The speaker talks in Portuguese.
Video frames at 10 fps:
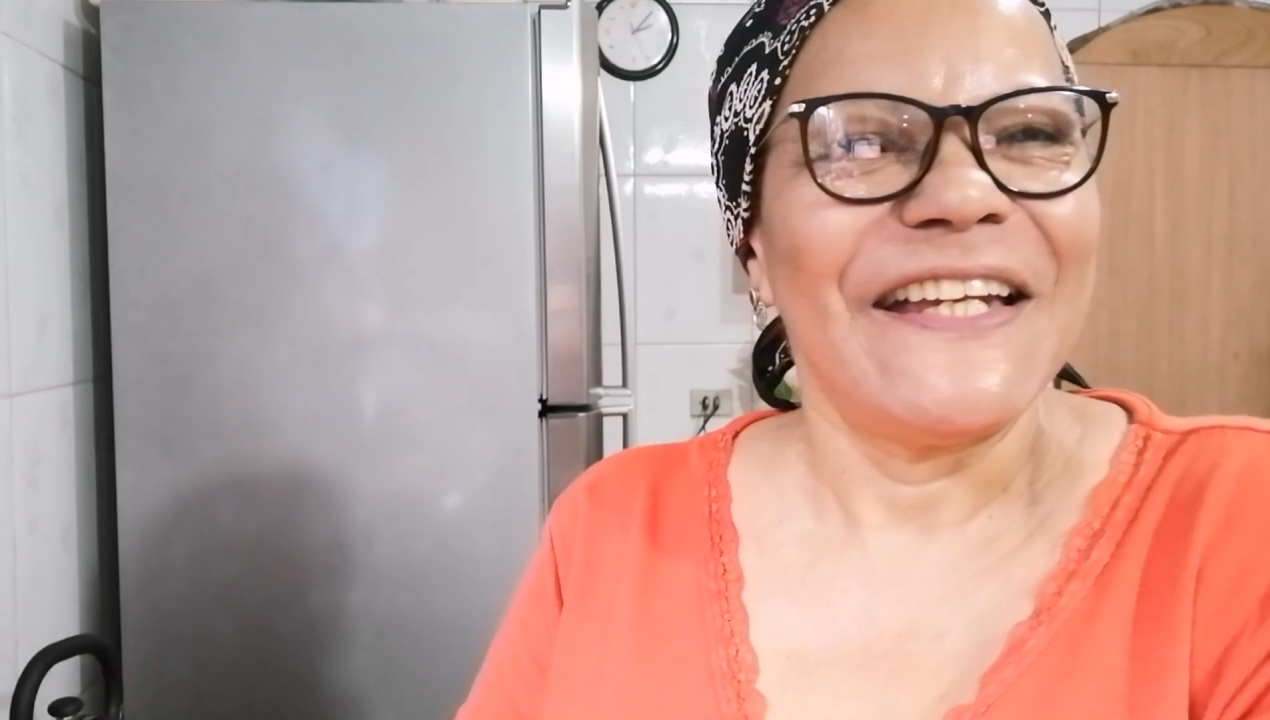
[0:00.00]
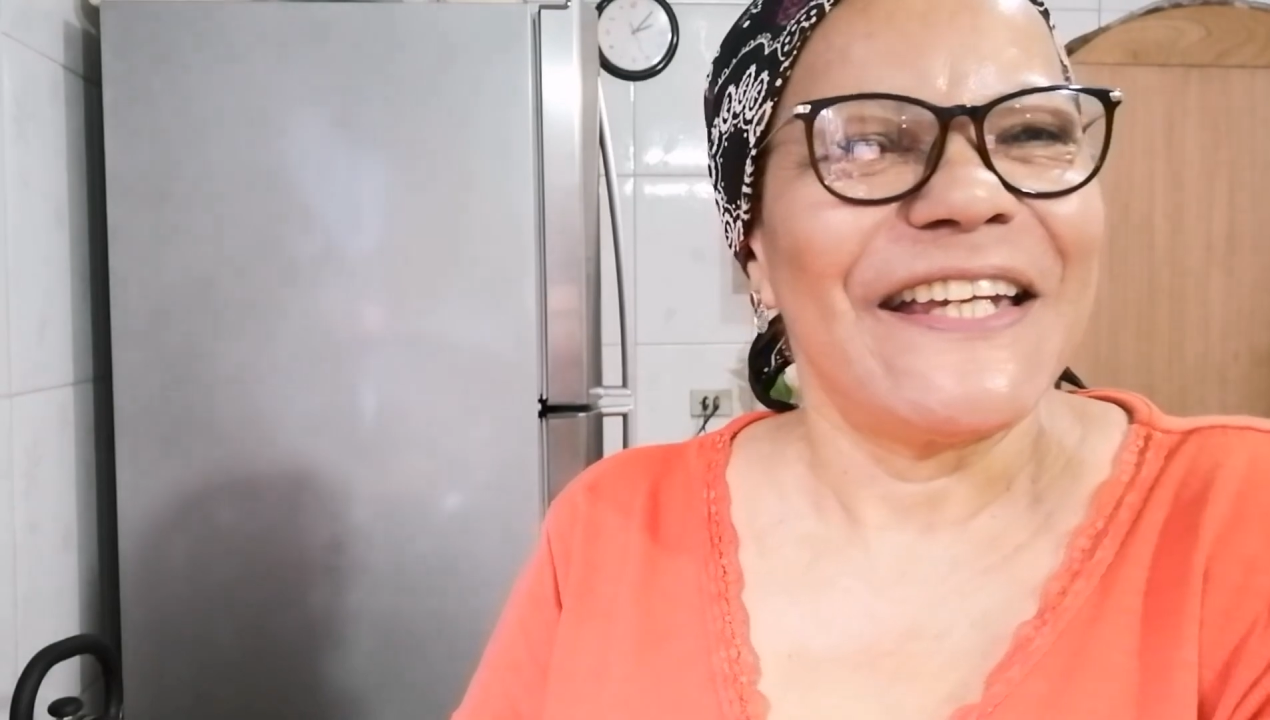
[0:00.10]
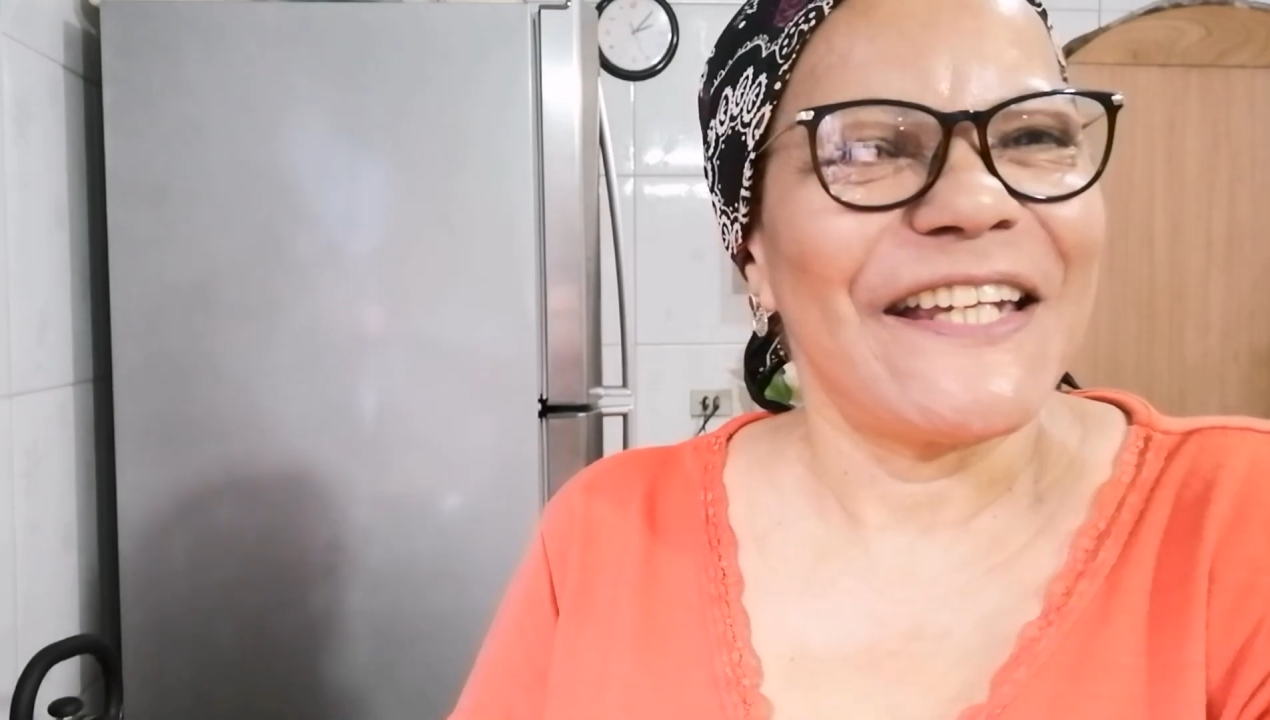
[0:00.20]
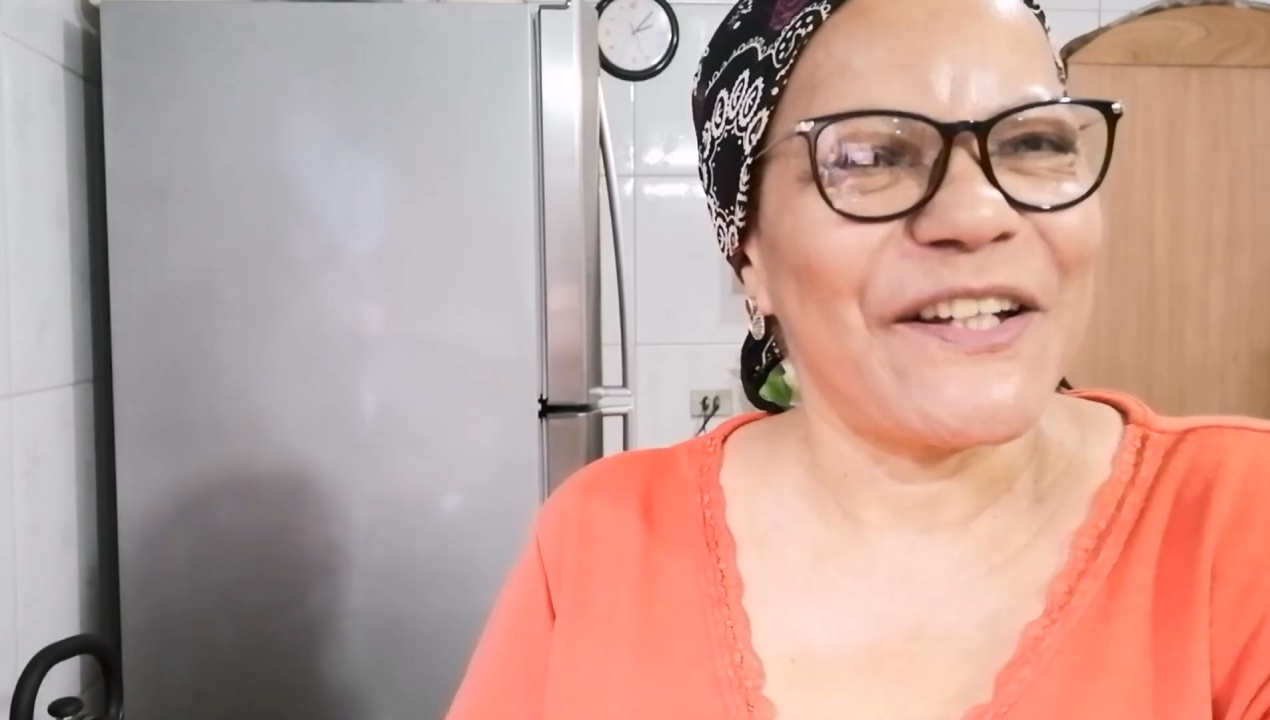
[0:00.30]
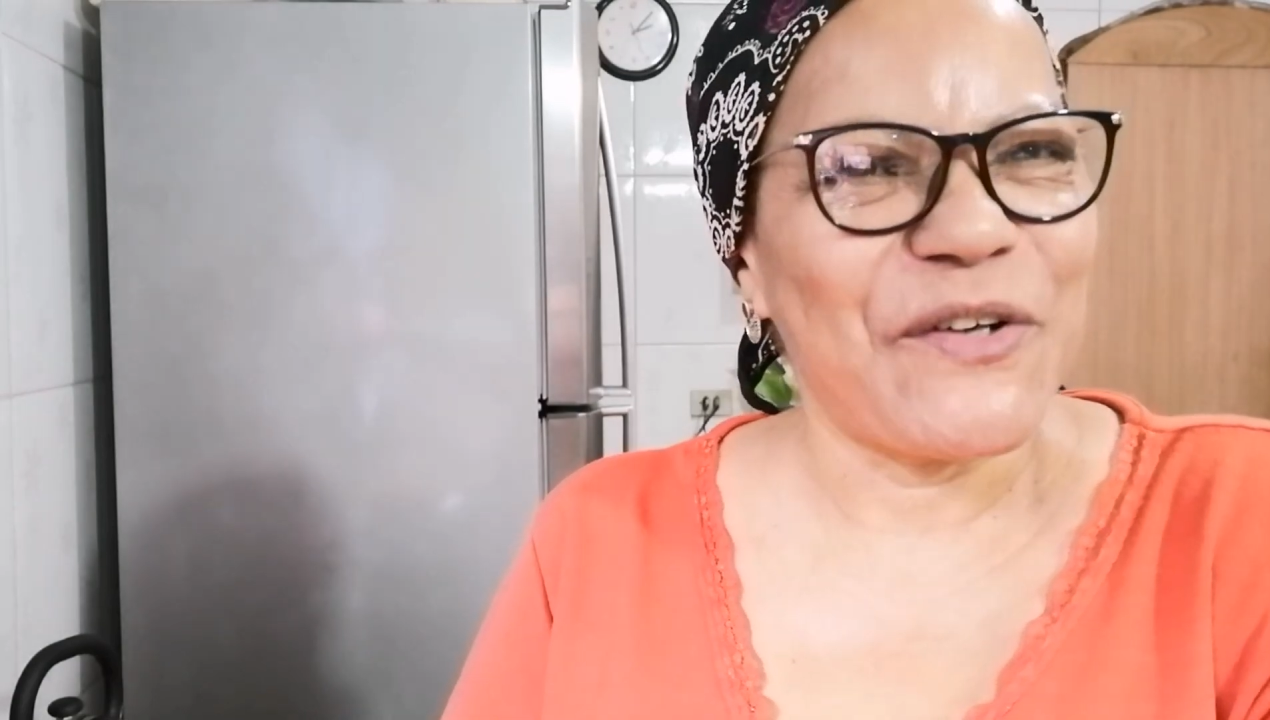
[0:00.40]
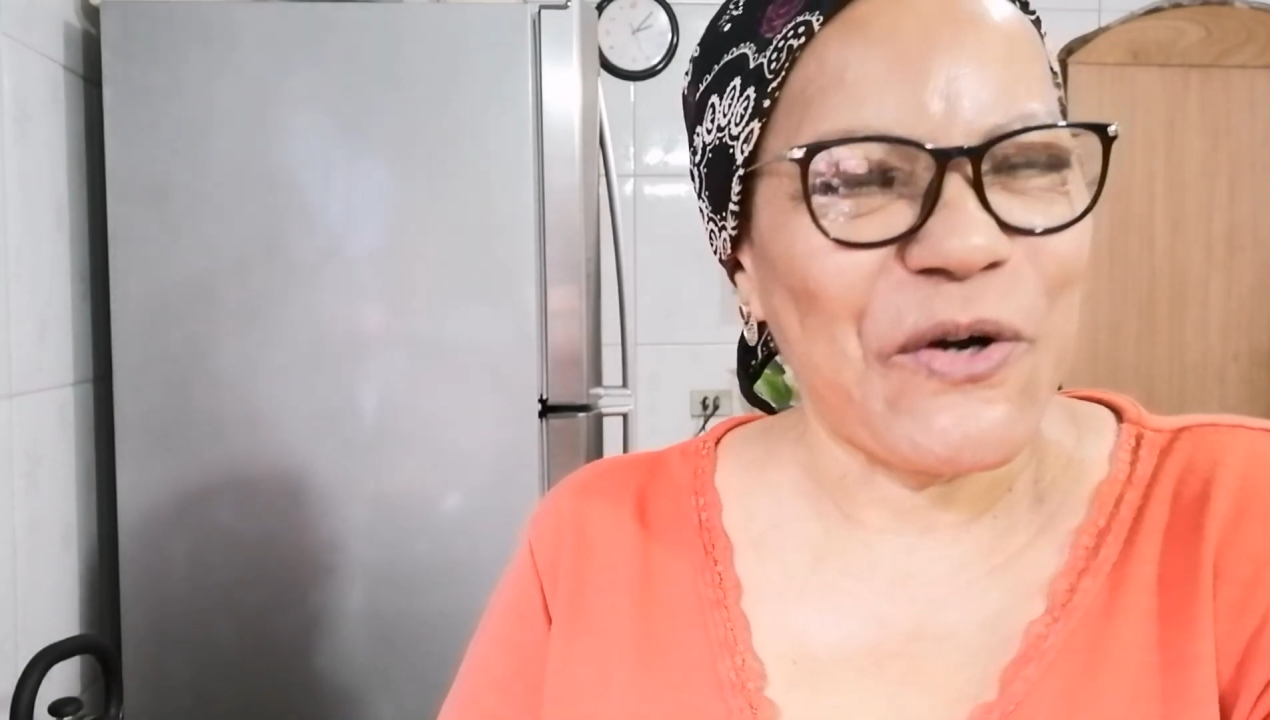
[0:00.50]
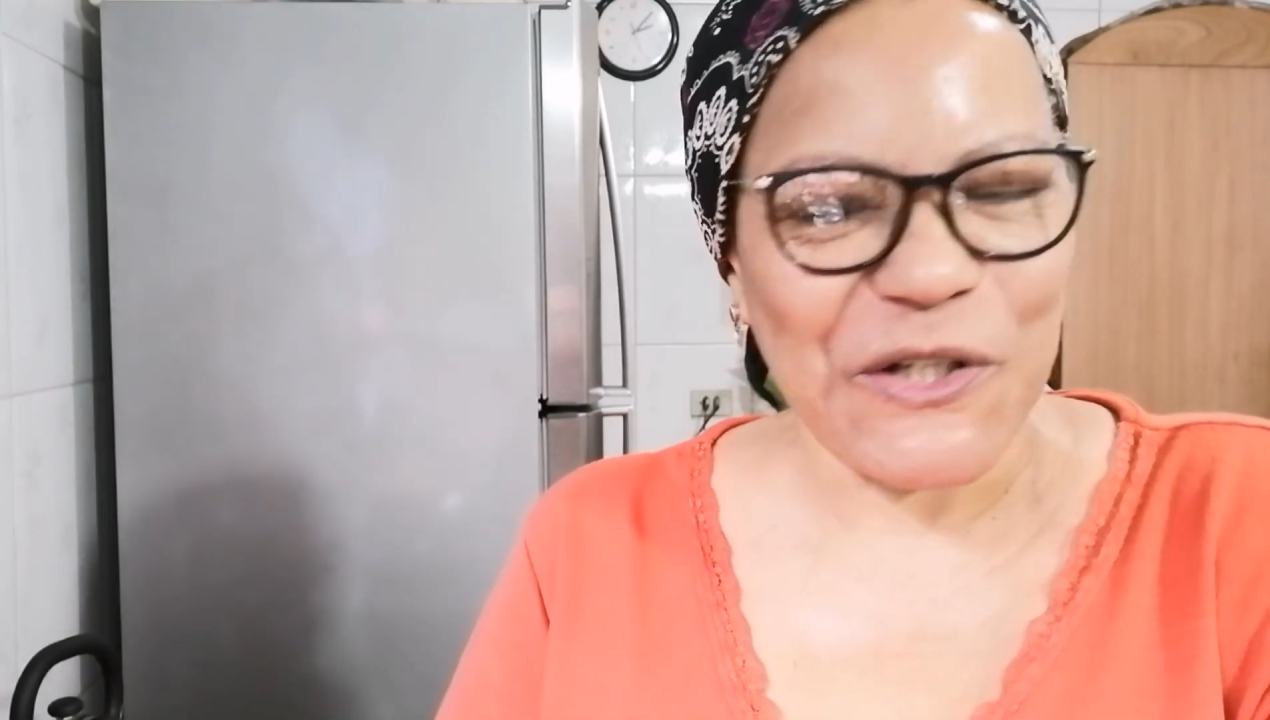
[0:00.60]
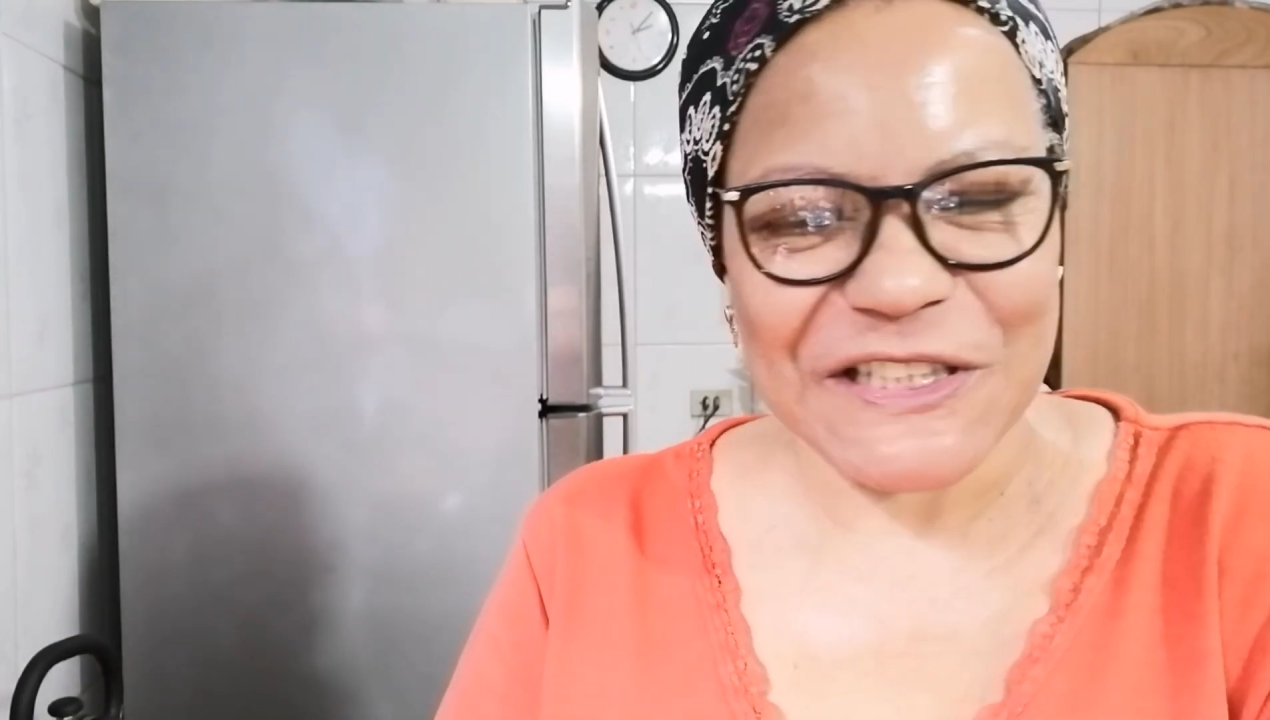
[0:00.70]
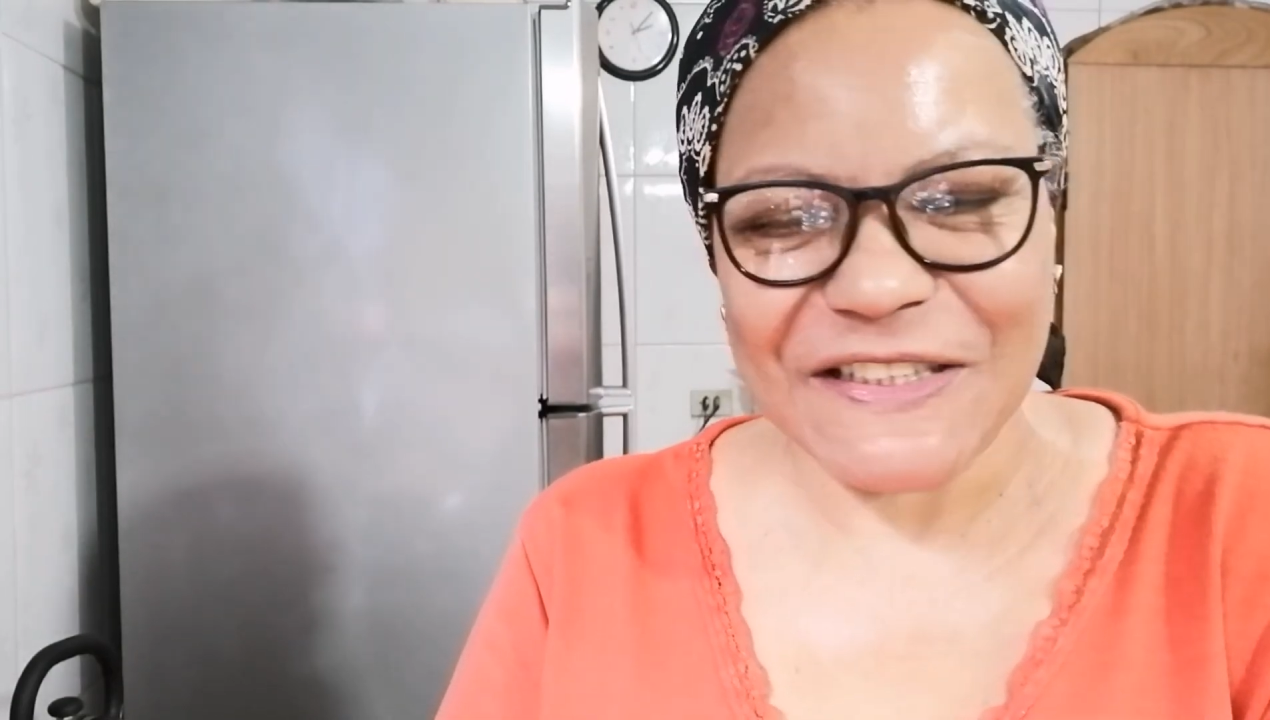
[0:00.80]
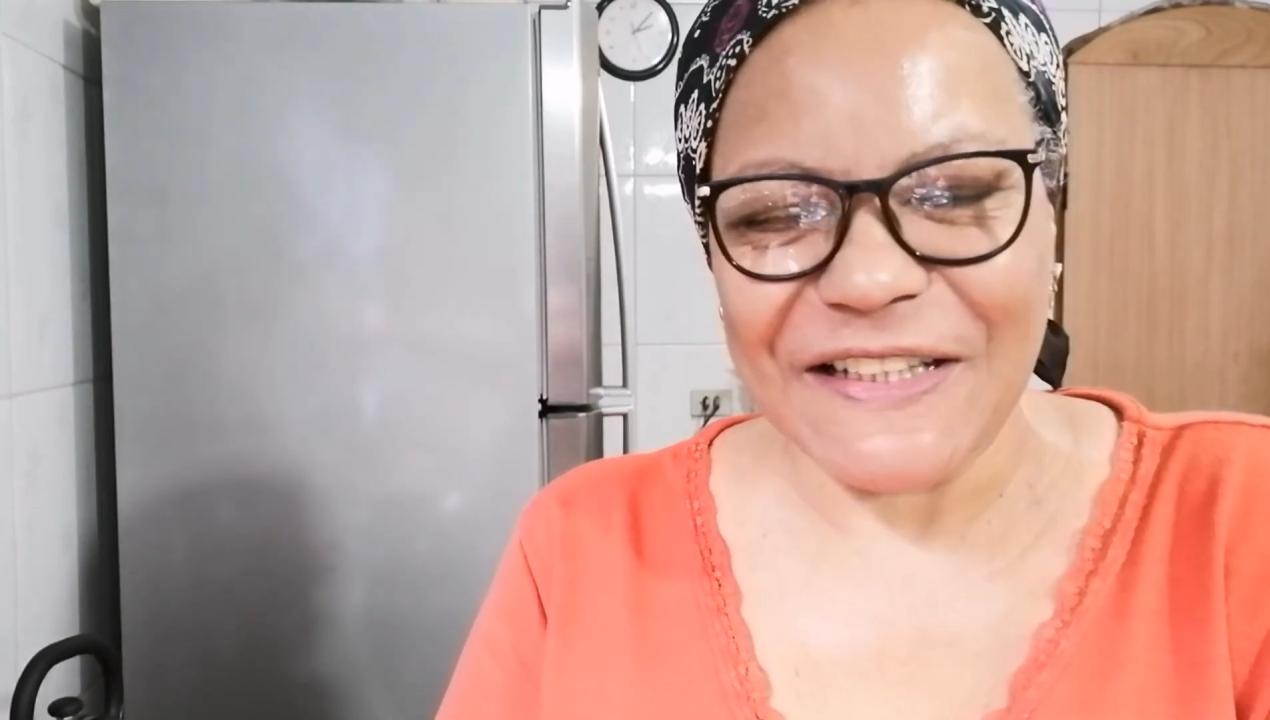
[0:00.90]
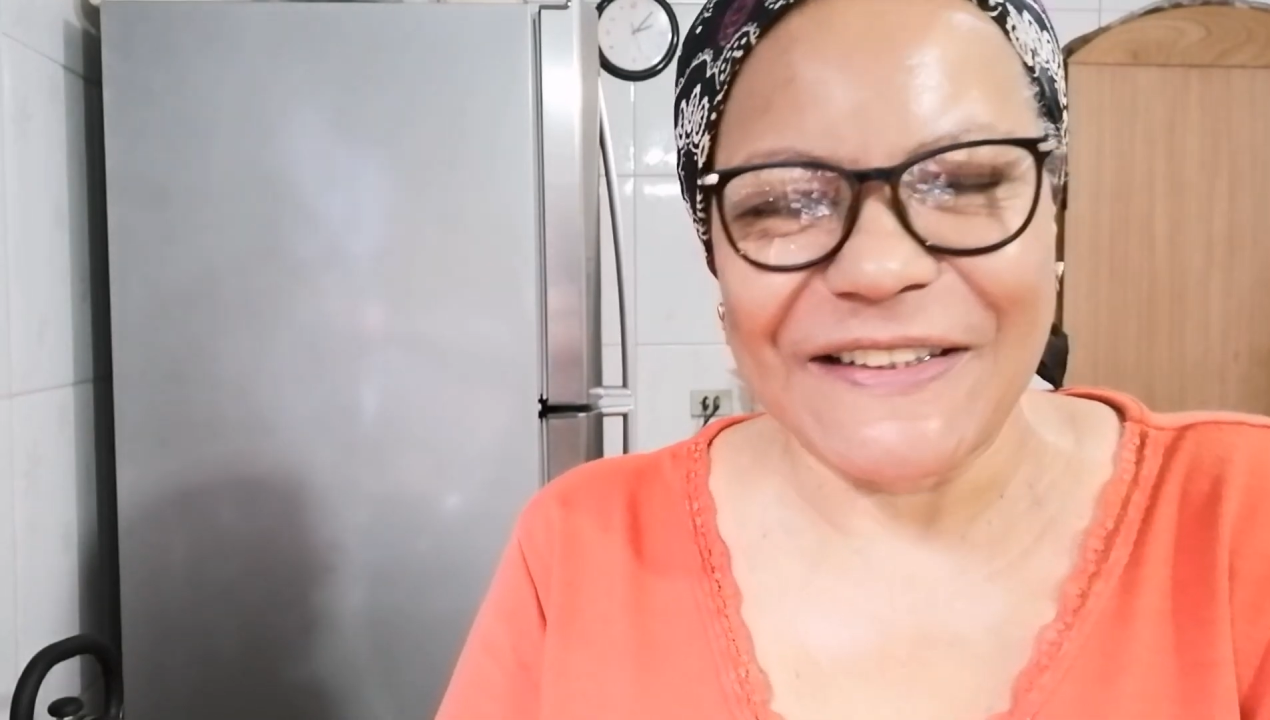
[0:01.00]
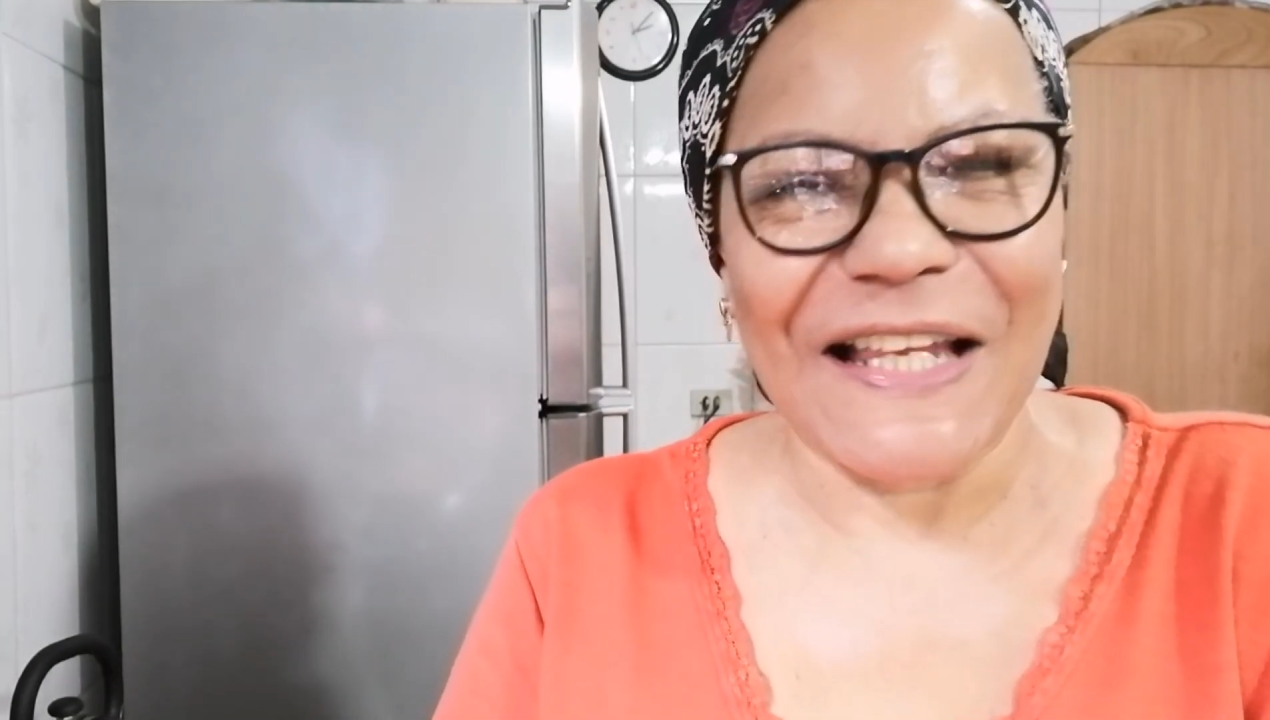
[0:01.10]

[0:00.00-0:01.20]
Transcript: e goste,